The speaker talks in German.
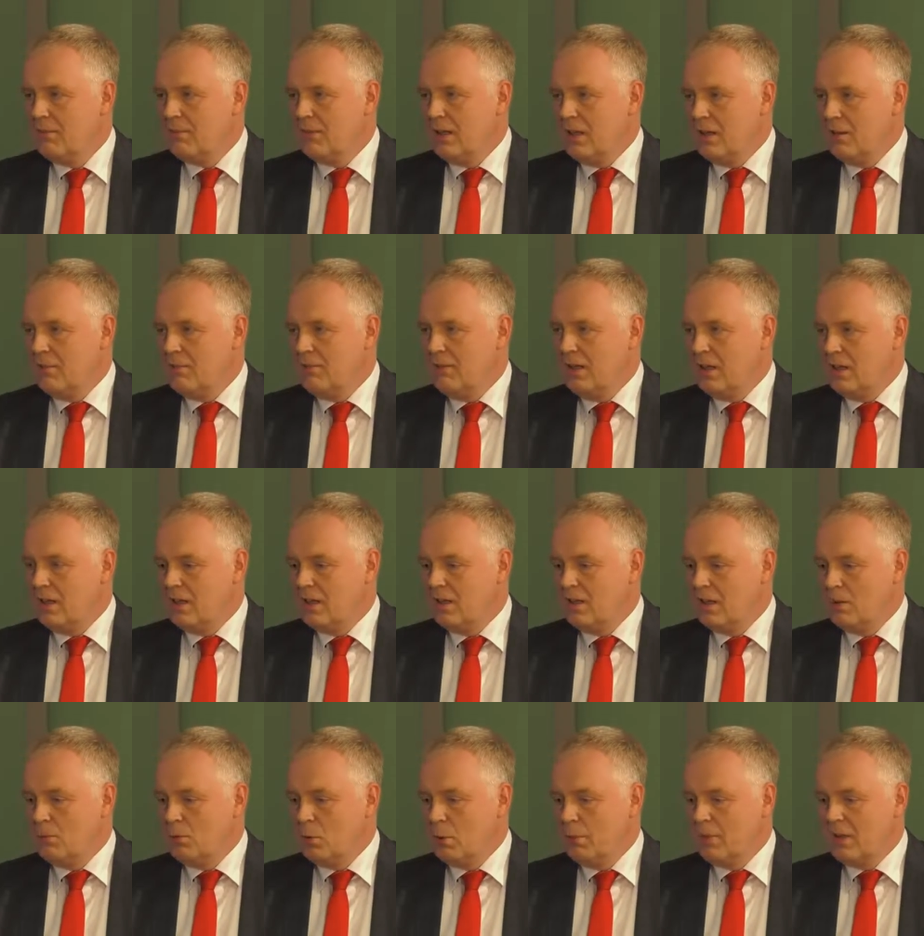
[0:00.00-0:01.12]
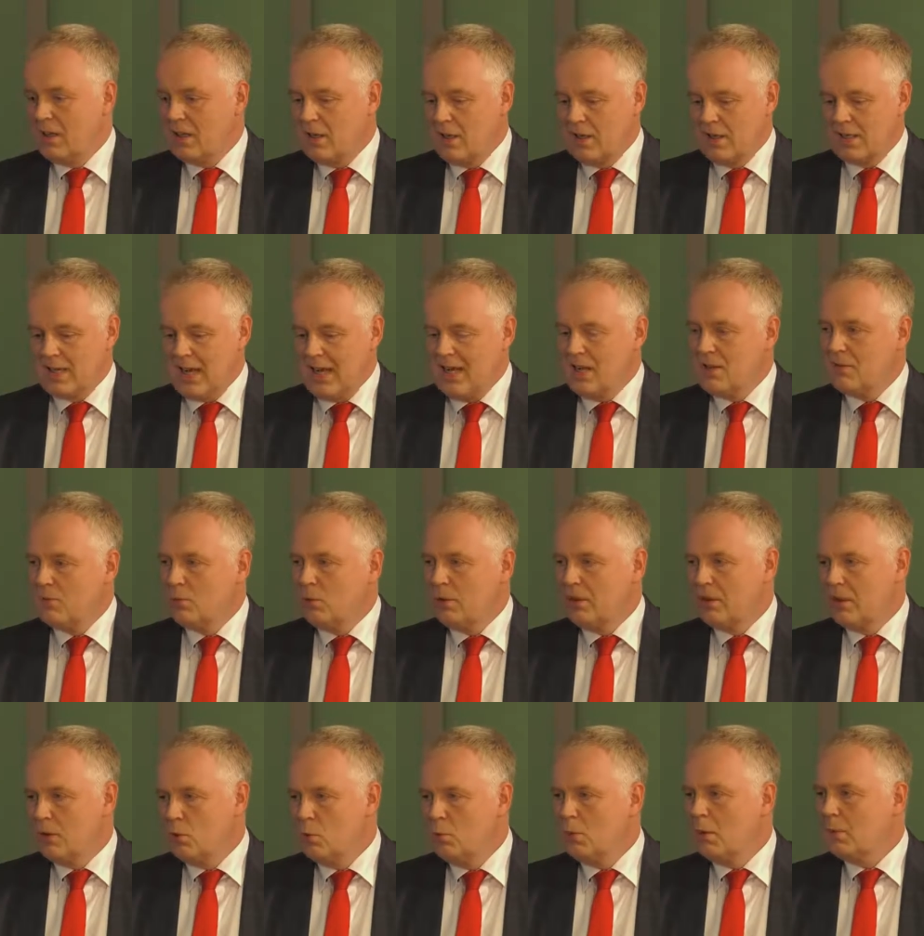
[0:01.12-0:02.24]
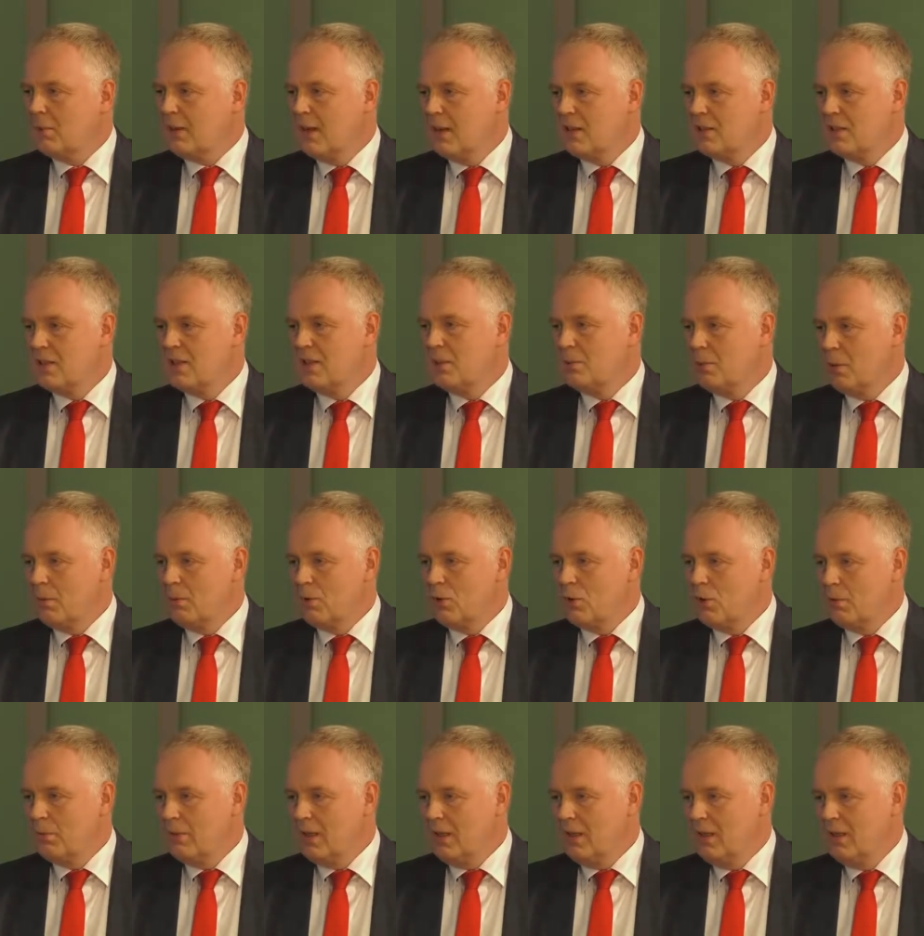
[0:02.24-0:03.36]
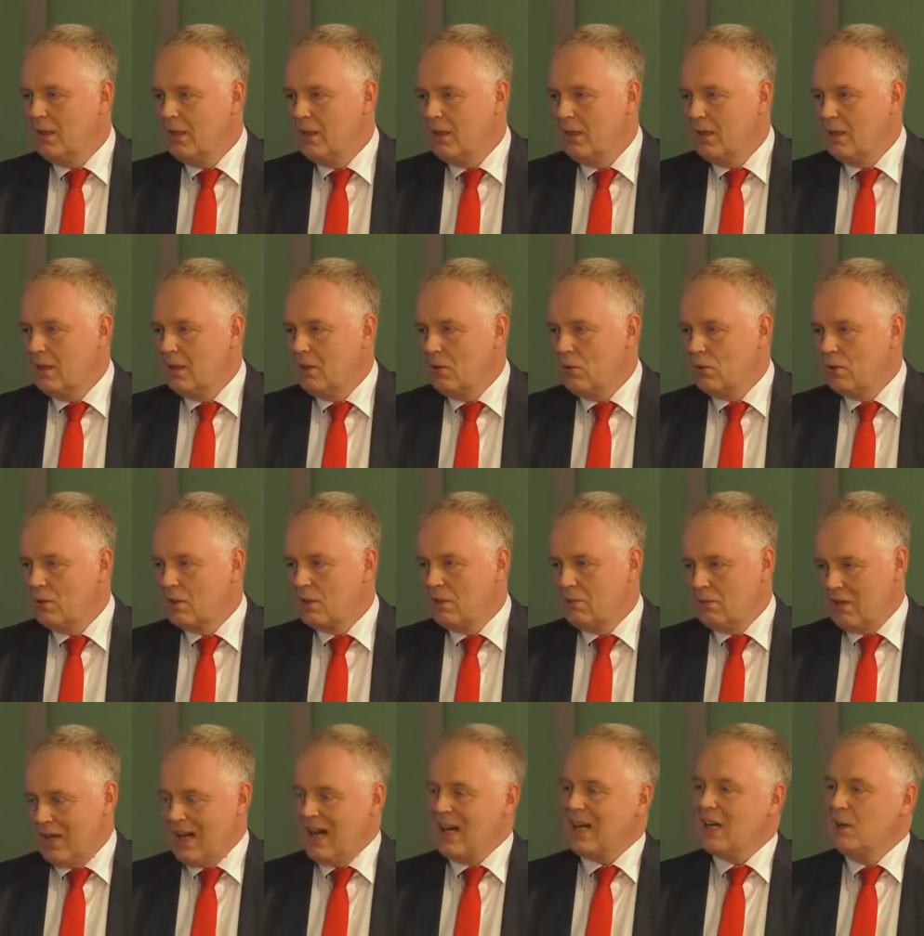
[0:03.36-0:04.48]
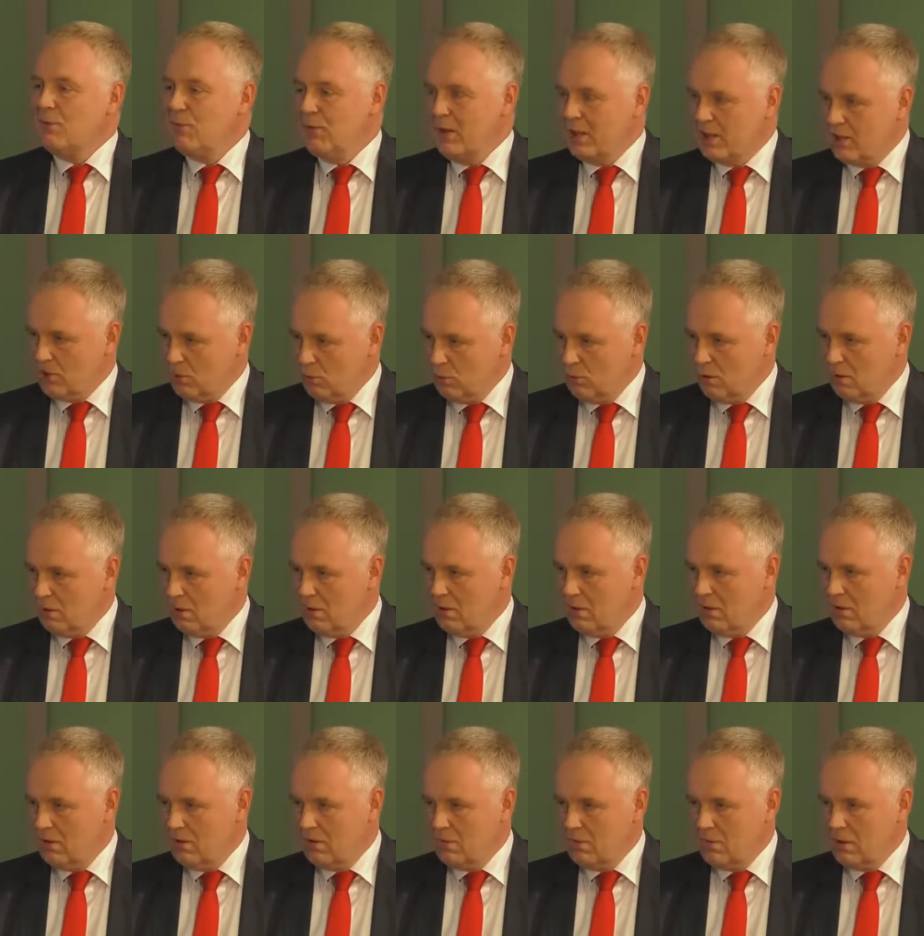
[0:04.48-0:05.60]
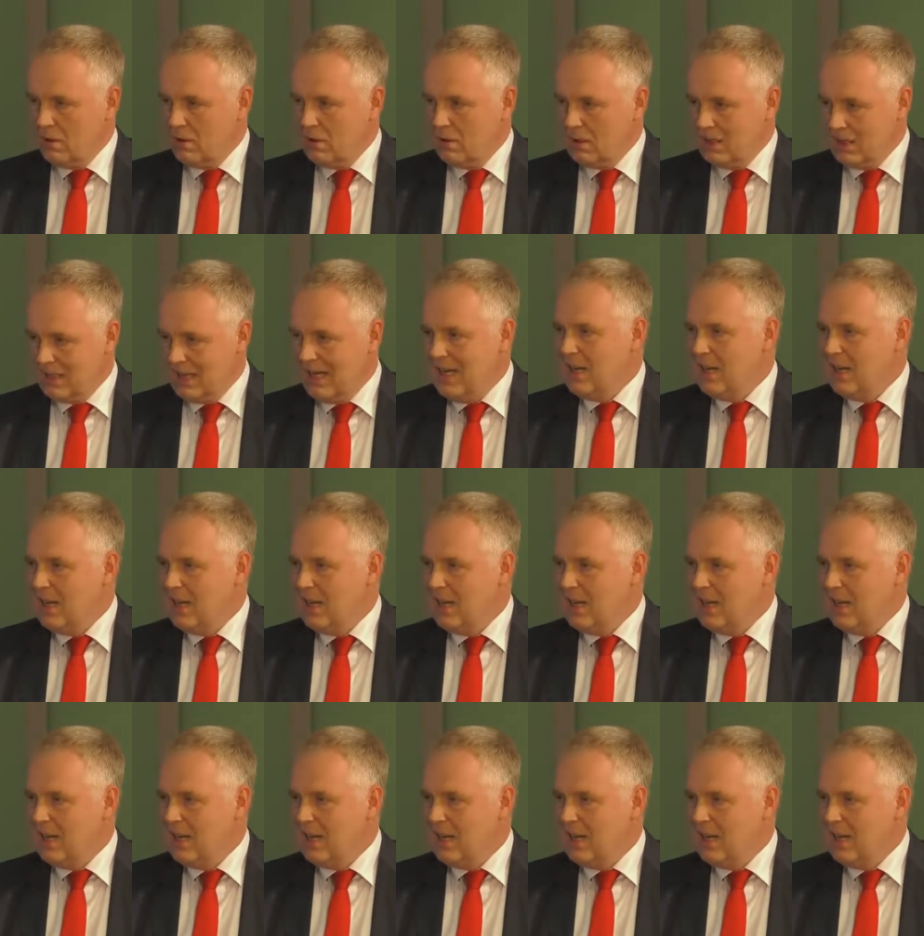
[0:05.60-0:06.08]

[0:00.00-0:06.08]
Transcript: Denn wenn ich in den momentanen Zeiten, wo ich ja überhaupt keinen Zinsen mehr bekomme und nach Inflation das